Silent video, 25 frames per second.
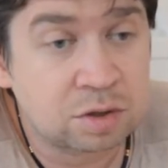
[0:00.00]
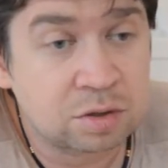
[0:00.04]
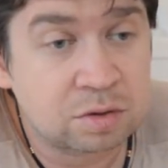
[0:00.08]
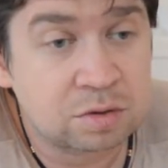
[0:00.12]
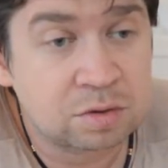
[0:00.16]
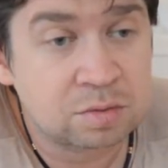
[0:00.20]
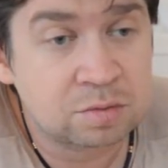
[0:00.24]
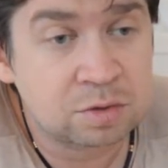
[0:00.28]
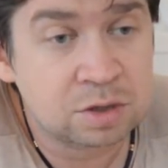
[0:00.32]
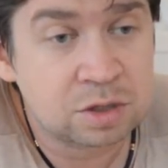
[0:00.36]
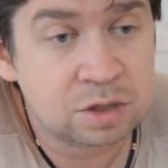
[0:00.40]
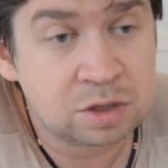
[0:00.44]
То
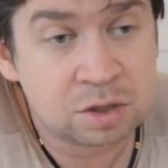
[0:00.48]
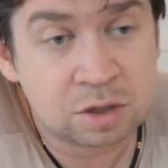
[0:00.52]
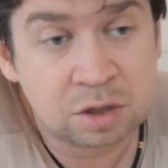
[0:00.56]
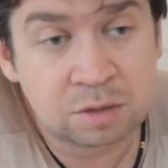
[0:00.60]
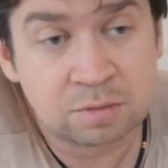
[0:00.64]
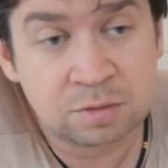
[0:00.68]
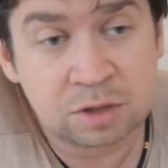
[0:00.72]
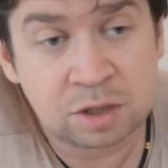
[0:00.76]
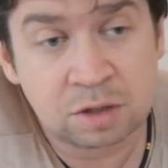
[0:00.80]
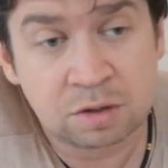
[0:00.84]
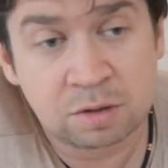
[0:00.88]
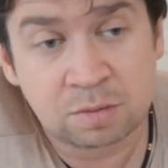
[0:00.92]
есть мы
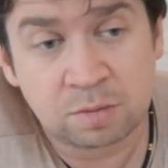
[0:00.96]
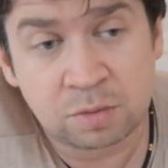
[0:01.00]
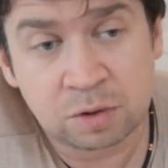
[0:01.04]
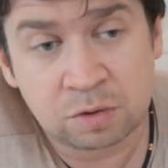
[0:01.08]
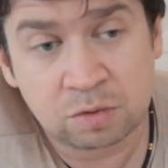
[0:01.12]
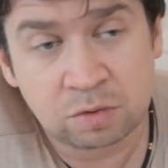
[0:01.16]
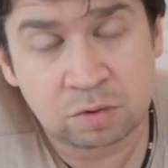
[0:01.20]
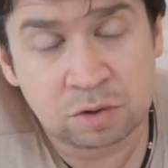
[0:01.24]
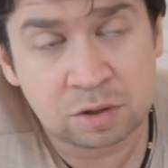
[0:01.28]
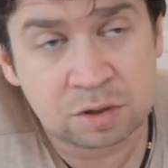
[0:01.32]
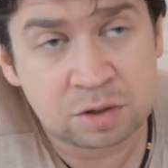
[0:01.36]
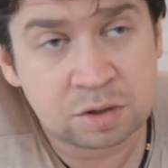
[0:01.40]
сажаем деревья по
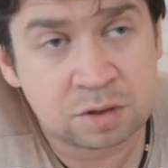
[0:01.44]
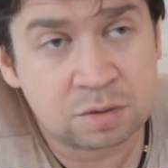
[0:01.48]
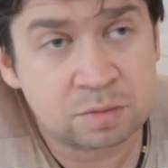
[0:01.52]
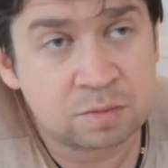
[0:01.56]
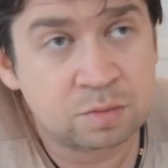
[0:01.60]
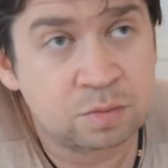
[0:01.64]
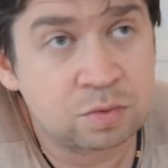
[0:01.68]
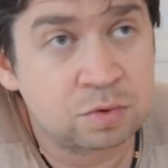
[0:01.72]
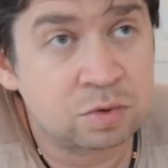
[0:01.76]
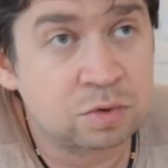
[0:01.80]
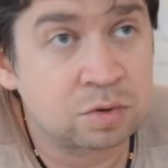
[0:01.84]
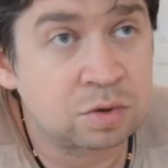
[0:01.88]
улицам,
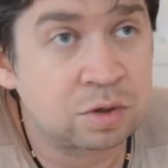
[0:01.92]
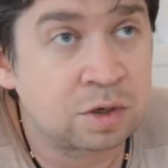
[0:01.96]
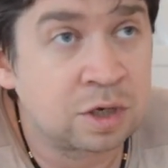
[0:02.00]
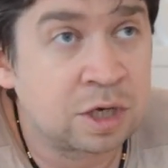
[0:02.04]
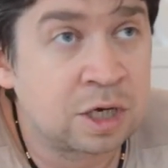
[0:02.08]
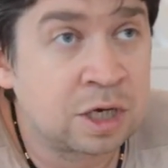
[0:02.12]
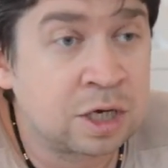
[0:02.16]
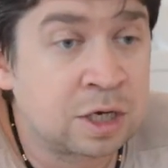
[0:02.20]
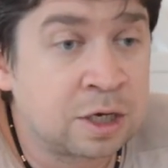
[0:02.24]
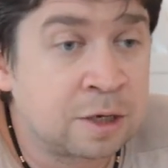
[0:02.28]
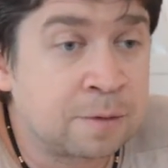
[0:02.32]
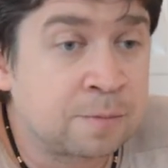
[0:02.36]
по
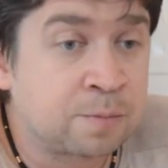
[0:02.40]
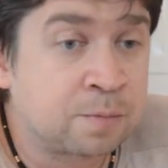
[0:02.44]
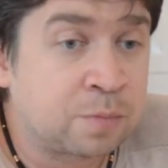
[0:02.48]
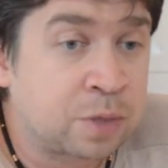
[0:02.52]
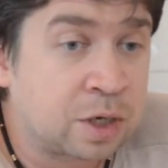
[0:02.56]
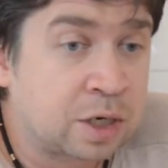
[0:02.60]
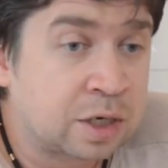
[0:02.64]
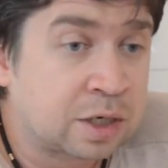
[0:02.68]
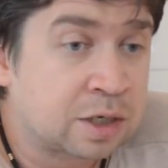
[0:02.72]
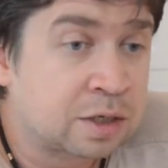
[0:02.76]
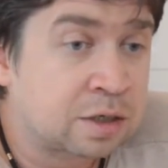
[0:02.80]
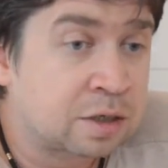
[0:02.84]

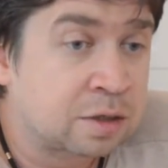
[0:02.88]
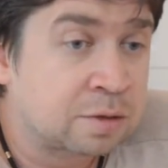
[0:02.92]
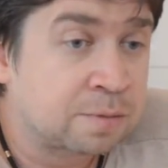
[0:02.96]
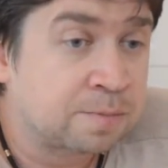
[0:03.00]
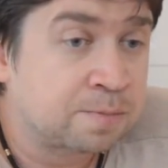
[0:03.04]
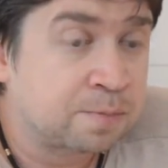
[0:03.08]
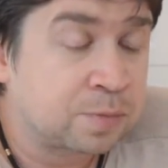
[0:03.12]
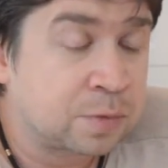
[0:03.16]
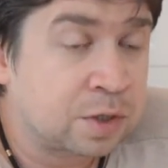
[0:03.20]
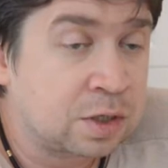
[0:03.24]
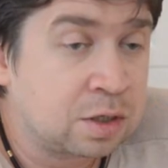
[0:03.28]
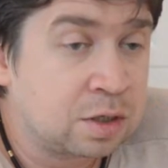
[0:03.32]
паркам.